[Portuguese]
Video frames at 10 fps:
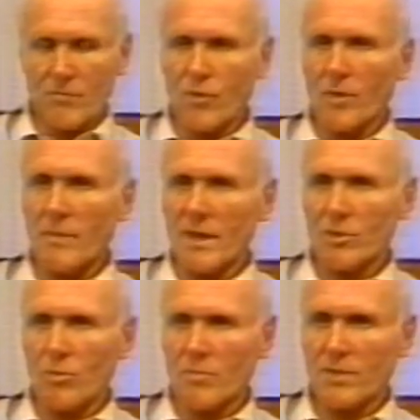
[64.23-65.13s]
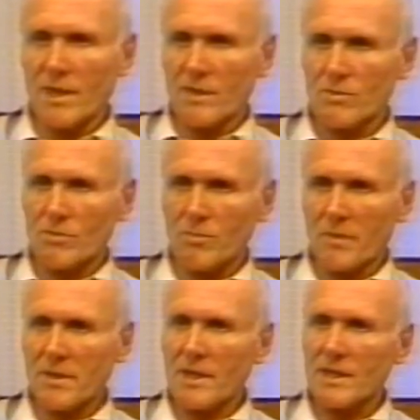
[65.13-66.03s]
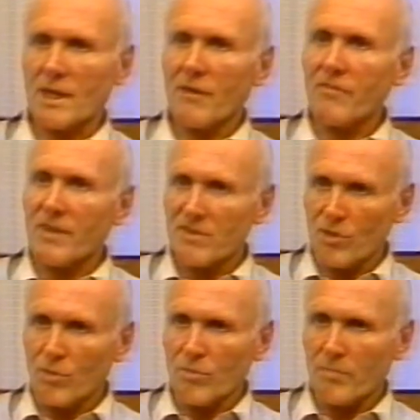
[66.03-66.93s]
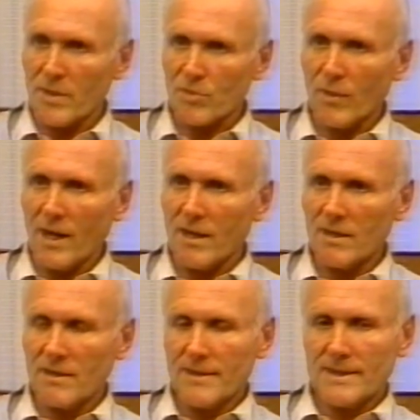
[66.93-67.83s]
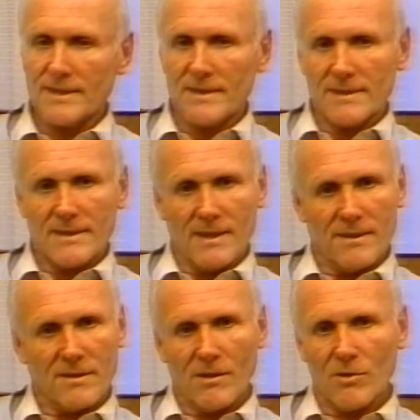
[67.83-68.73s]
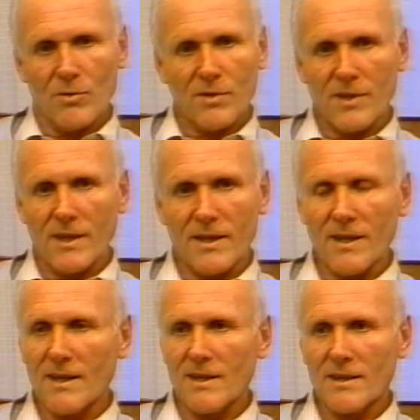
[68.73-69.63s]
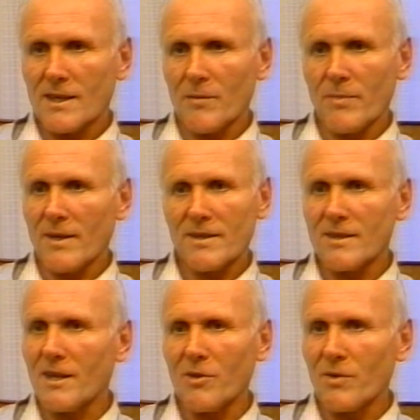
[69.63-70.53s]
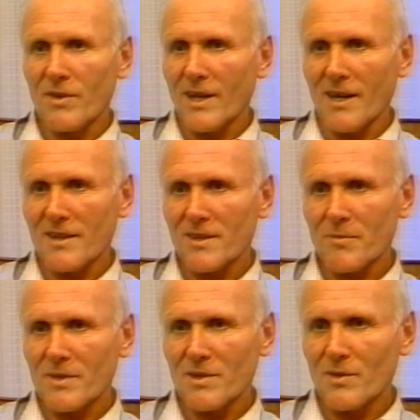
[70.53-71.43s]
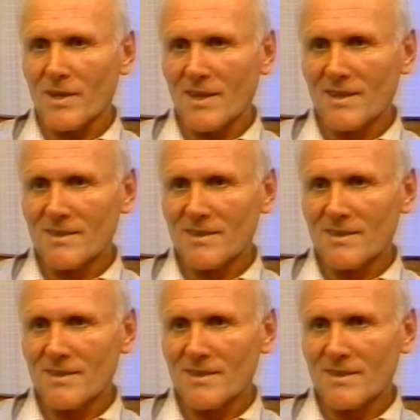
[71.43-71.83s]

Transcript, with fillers: se formada um certo, uma certa afeição pessoal, acho que eu não seria capaz de denunciar essa pessoa.